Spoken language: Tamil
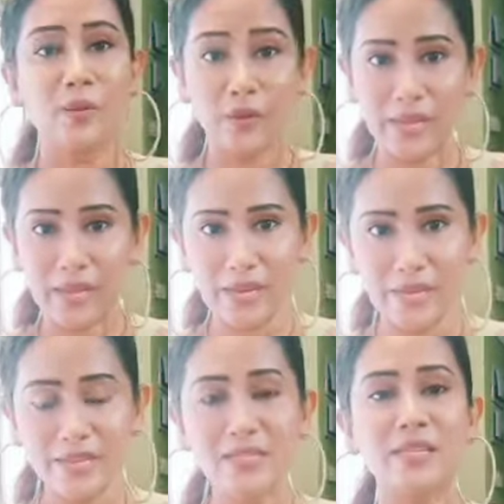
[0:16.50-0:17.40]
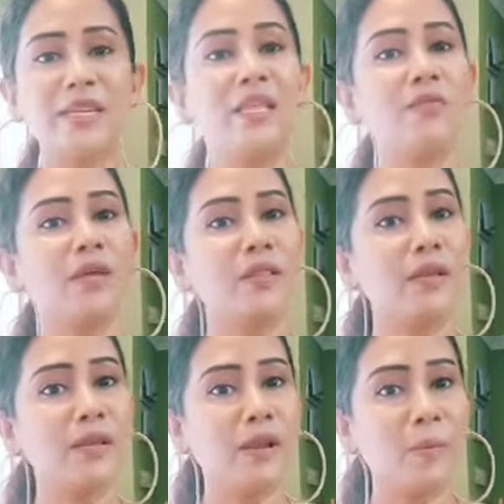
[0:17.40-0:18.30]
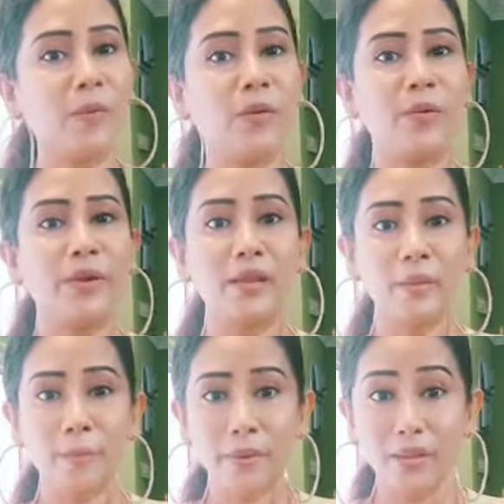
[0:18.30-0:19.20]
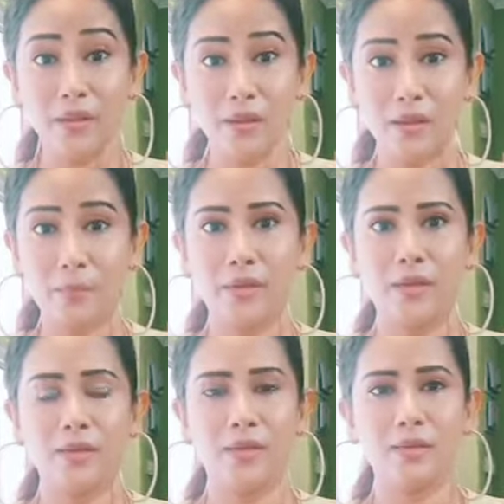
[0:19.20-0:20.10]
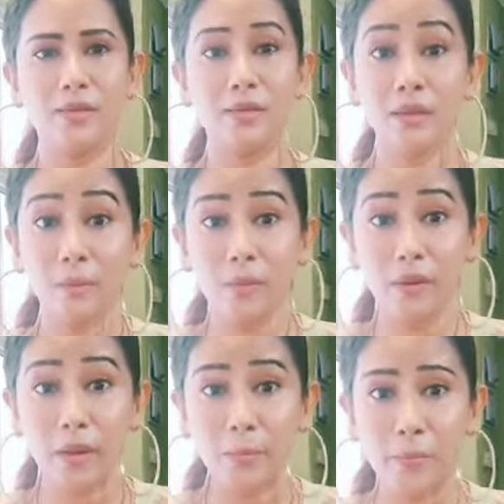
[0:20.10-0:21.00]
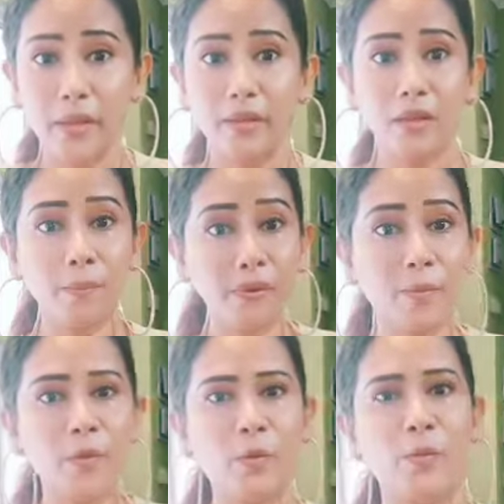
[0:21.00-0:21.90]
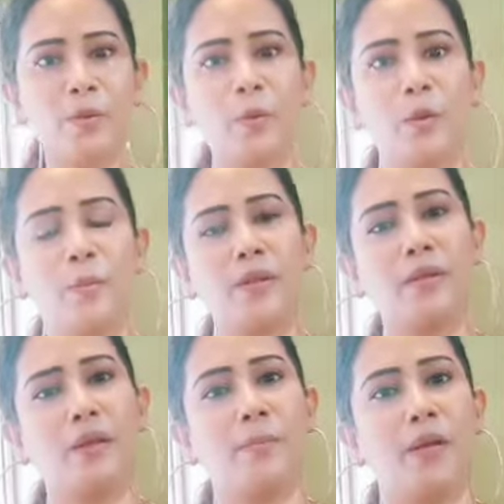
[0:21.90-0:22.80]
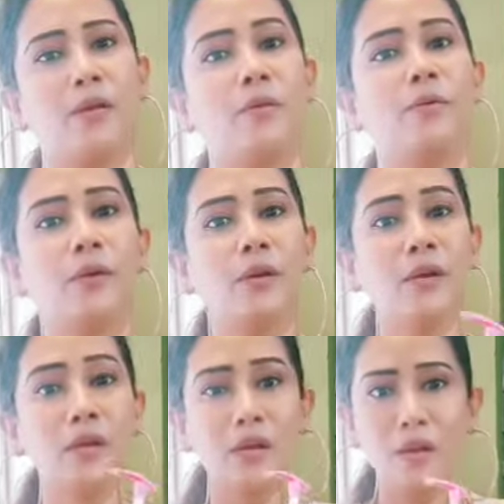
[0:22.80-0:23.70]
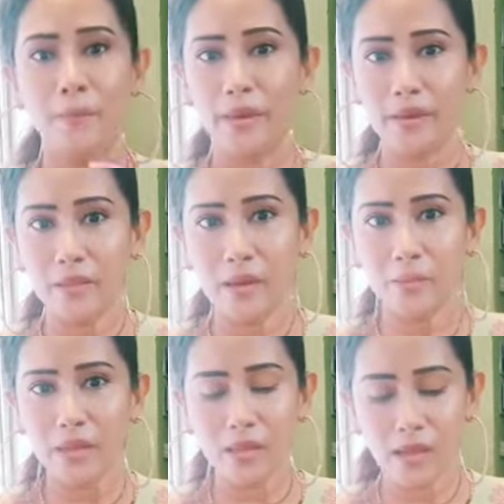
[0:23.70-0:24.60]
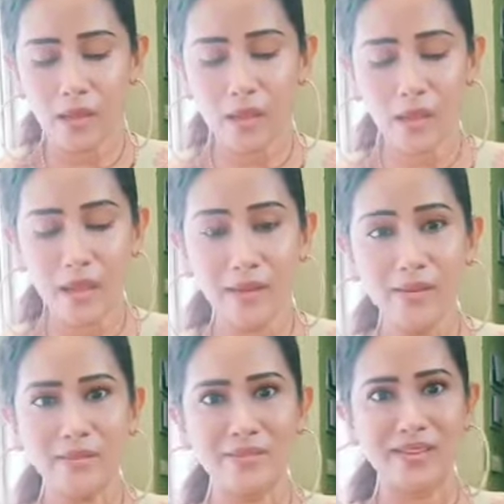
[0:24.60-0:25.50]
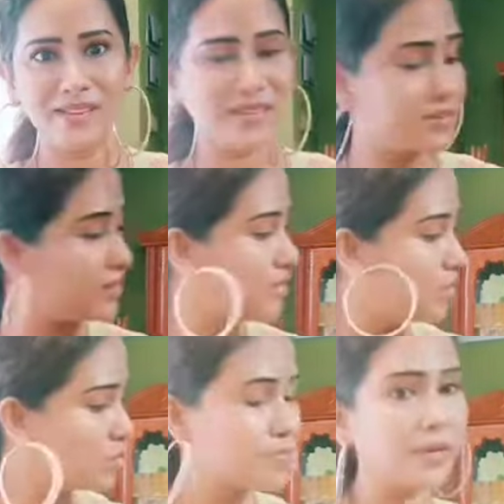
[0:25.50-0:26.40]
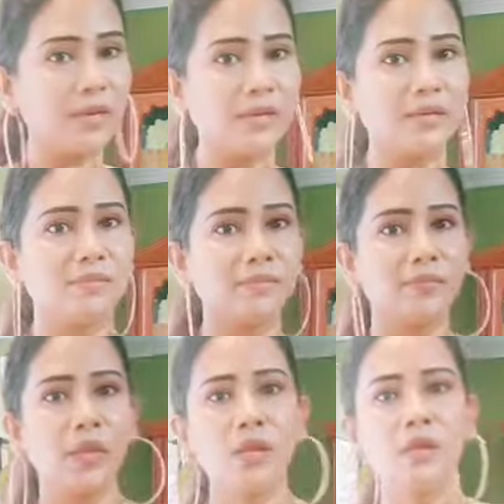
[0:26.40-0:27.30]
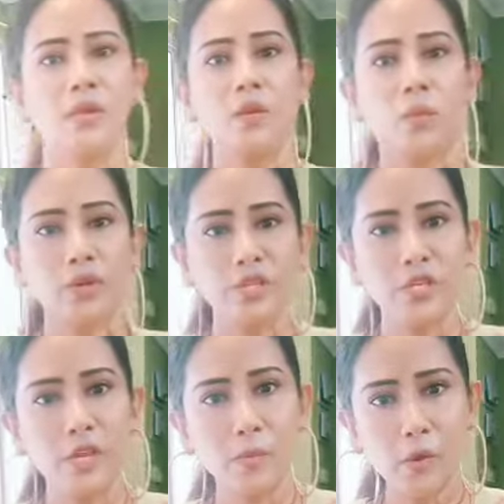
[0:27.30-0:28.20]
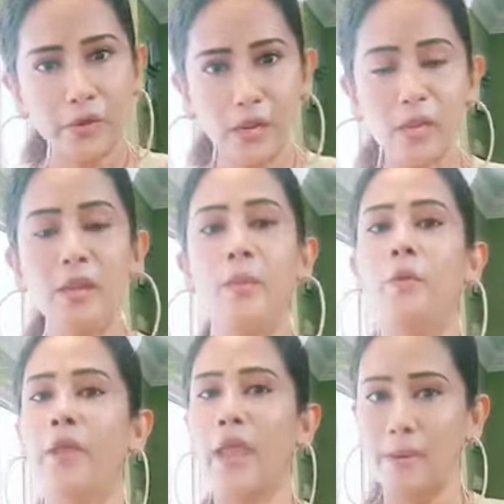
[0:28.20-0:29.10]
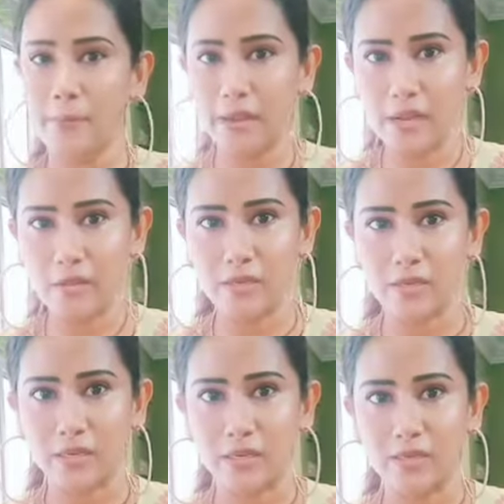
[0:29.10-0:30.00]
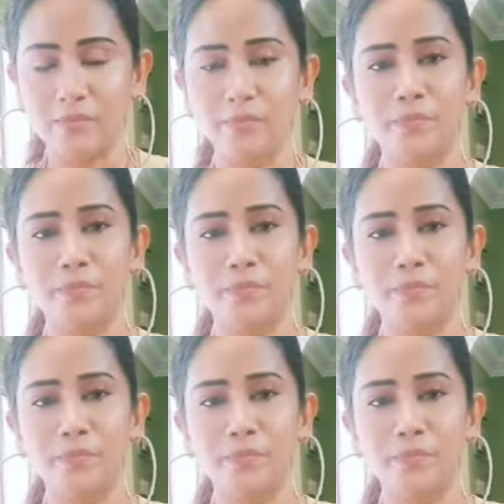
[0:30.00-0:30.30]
ஓகே லேடிஸ் இது வந்து நம்மளோட பாதுகாப்புக்காக நம்ம நம்ம பாதுகாப்பு நம்ம குடும்பத்தோட பாதுகாப்புக்காகவும் மறந்துடாமல் ஹேண்ட் சானிடைசர் யூஸ் பண்ணுங்கள் ஒரு சின்ன பாட்டிலை நம்மளோட ஹேண்ட்பேக்லேயே வச்சுருங்க